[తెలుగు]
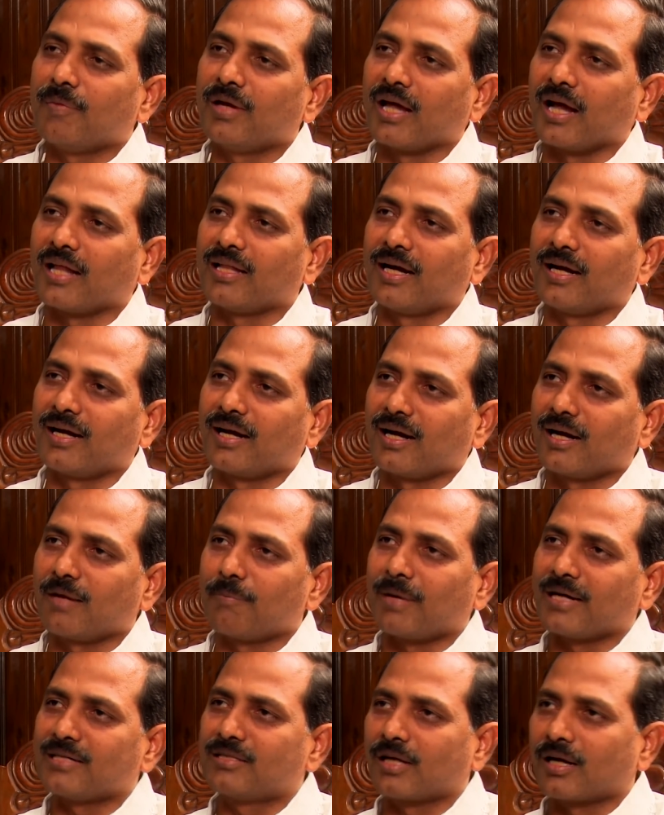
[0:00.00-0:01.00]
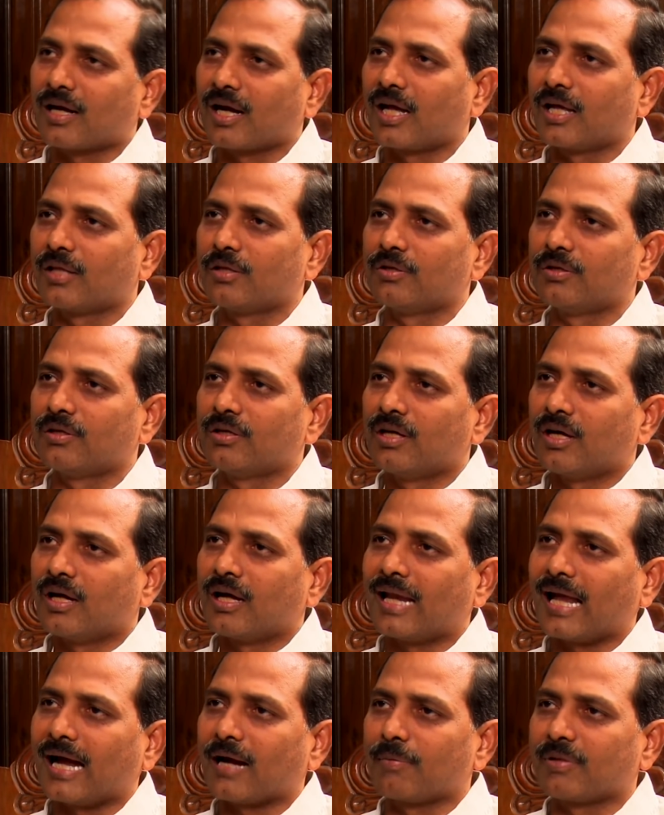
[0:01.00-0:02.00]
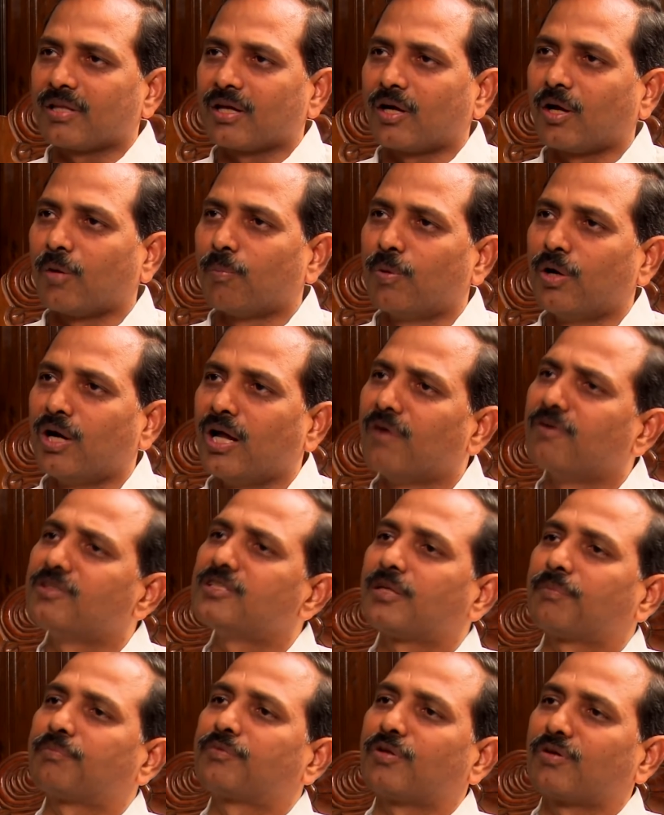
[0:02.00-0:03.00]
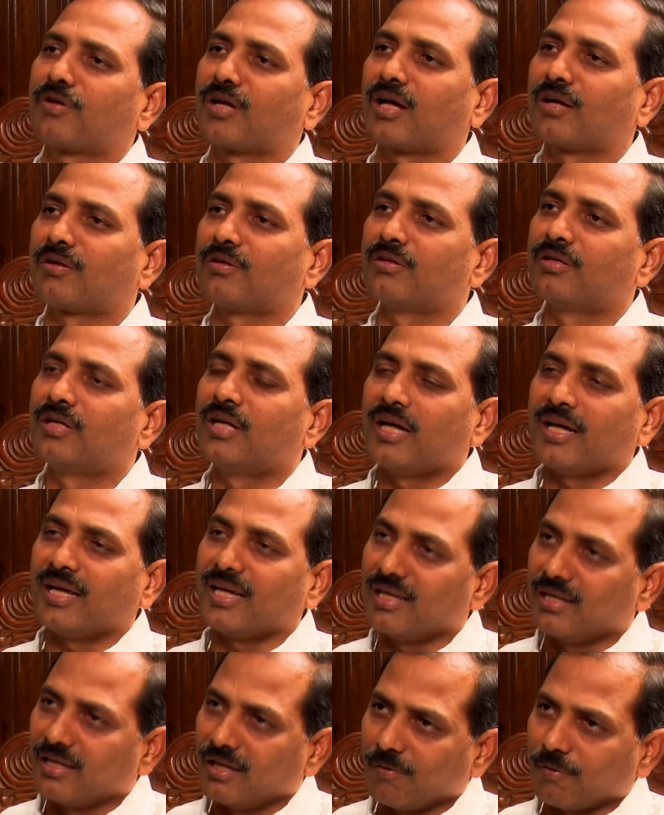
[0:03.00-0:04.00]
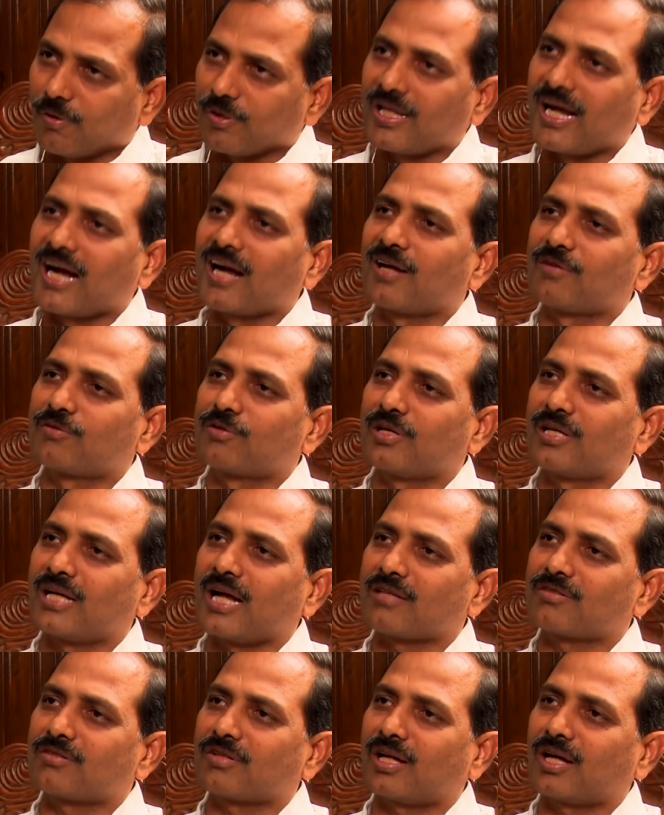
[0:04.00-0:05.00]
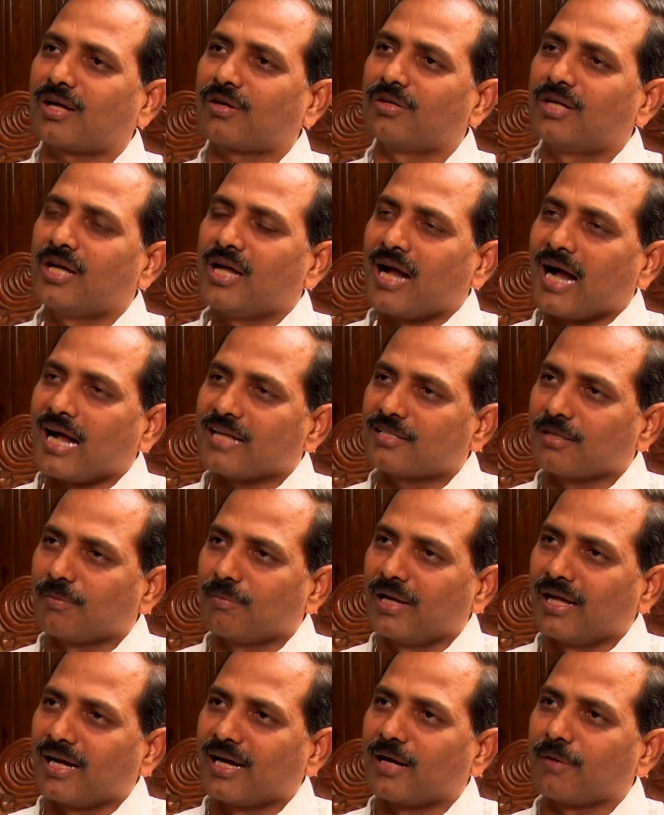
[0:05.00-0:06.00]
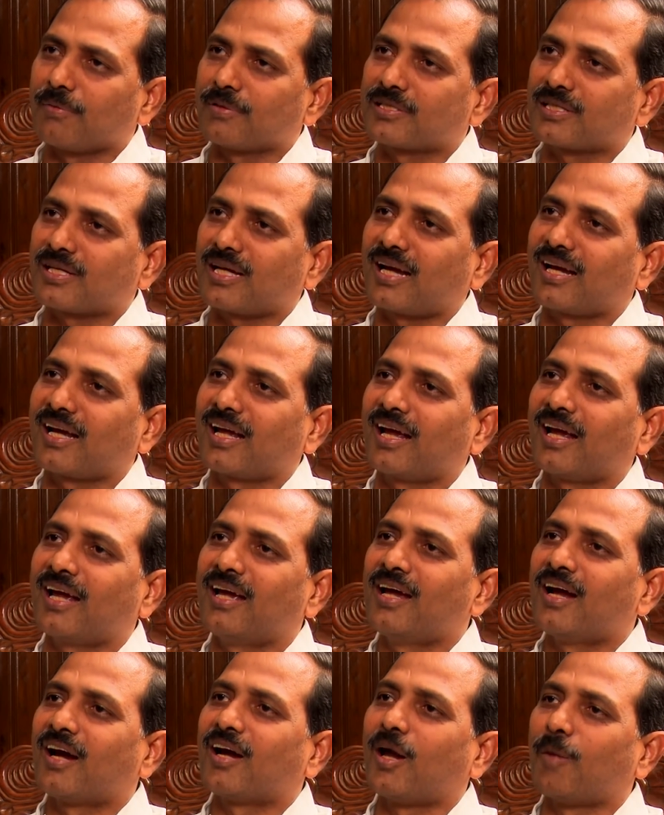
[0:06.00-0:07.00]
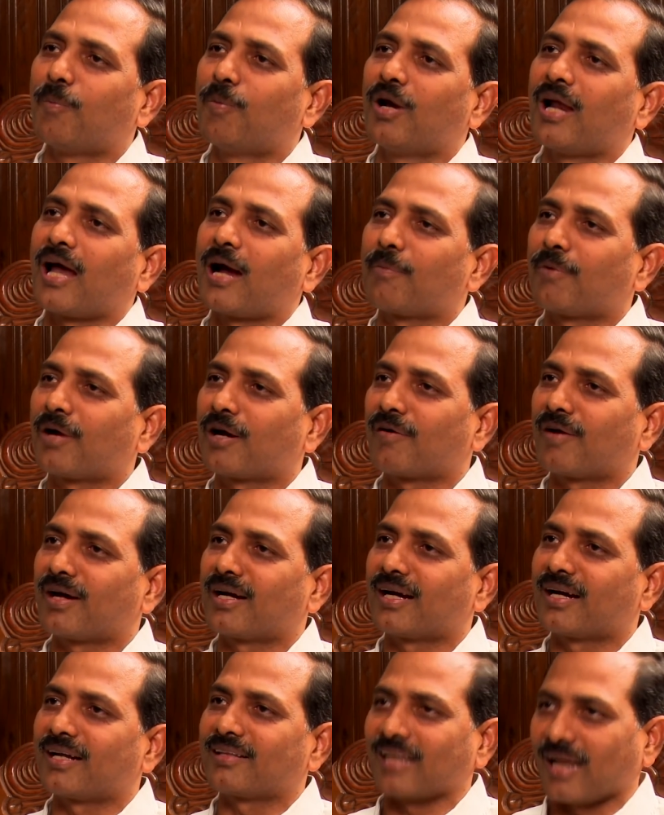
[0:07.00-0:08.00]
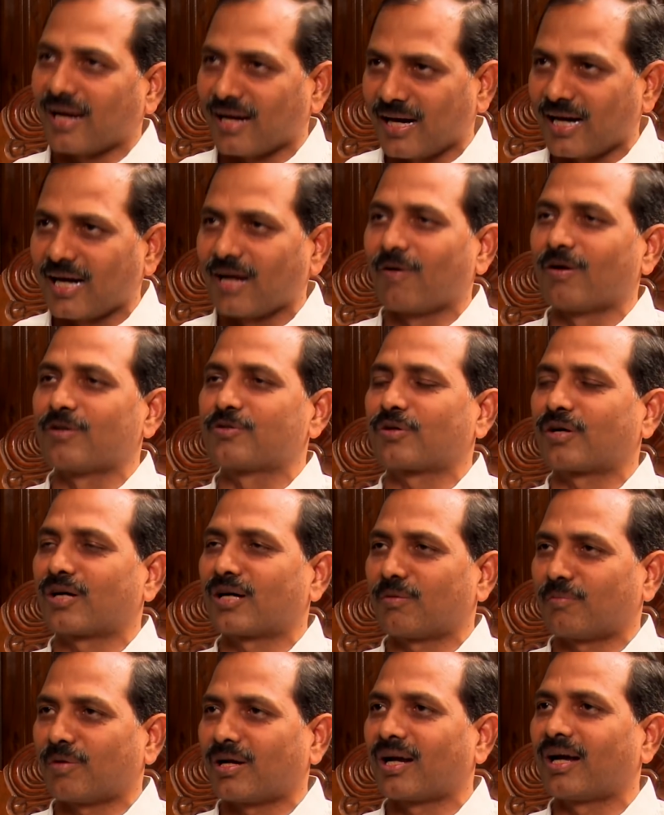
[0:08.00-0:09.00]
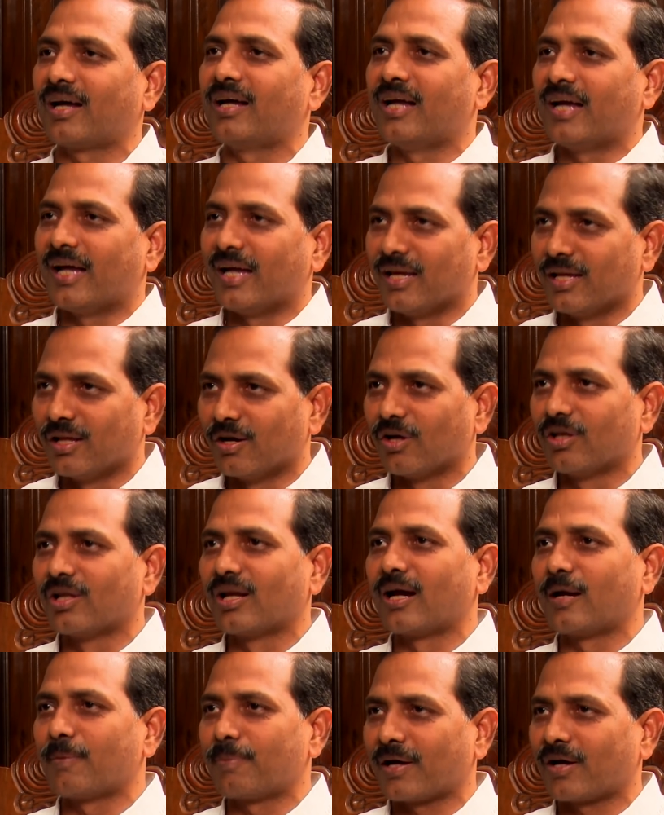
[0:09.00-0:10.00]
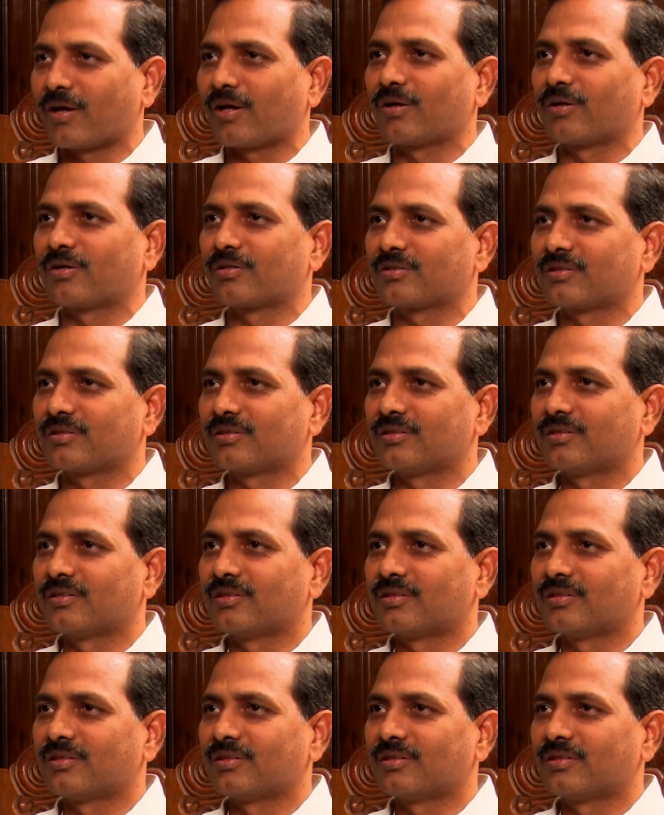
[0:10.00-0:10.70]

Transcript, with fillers: మీరు అదేంటంటే బడ్జెట్ లేదు లేకపోతే డబ్బులు లేవని చెప్తూ ఉన్నారు ఇన్ని వృధా ఖర్చులు చేస్తున్నారు అసెంబ్లీ నడిపించడానికి డబ్బులు లేకపోవడం ఏంటంటే తెలంగాణ వాళ్ళు చూడండి మొన్న ఎన్ని రోజులు నడిపారు ఈరోజు